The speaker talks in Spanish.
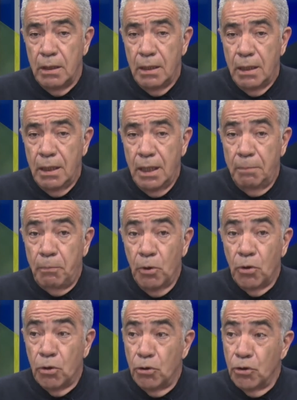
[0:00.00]
eh,
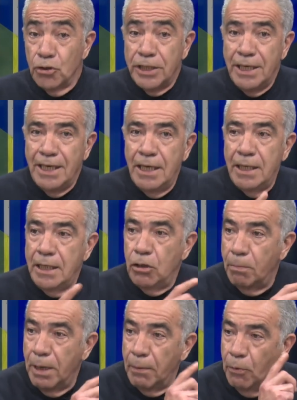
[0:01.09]
pocos conocen, y le digo
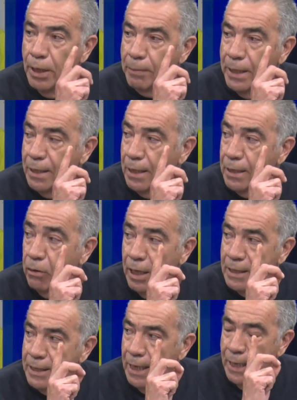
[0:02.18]
más, voy a meter el dedo en la
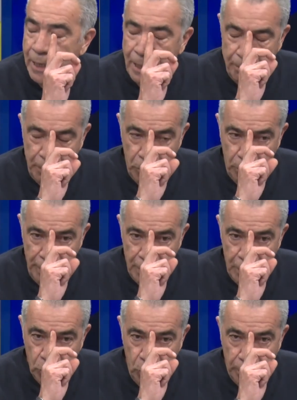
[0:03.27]
llaga y le pido mil
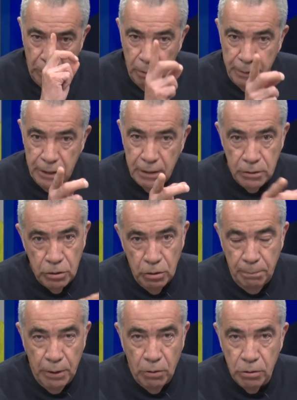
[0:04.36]
disculpas, no es mi intención,
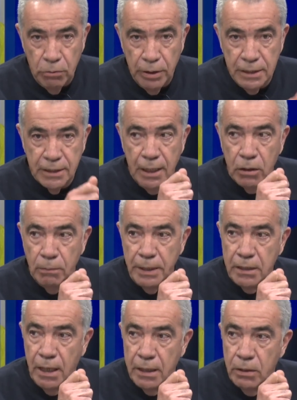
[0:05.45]
pero lo tengo que hacer al
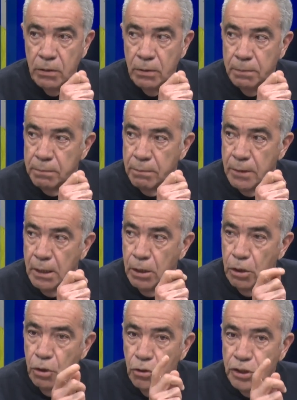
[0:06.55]
comentario,
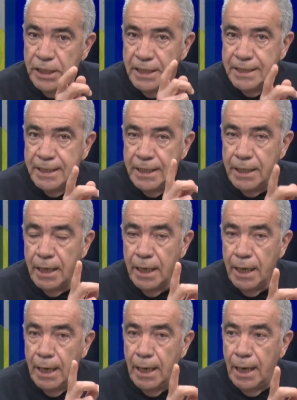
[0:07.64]
no sé si
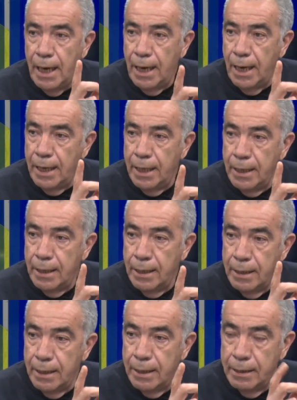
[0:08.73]
en la,
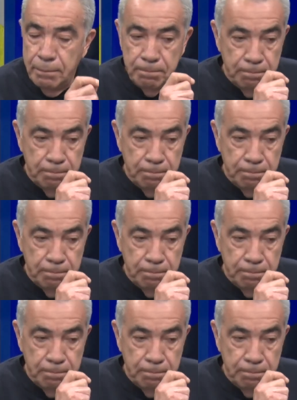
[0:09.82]
en,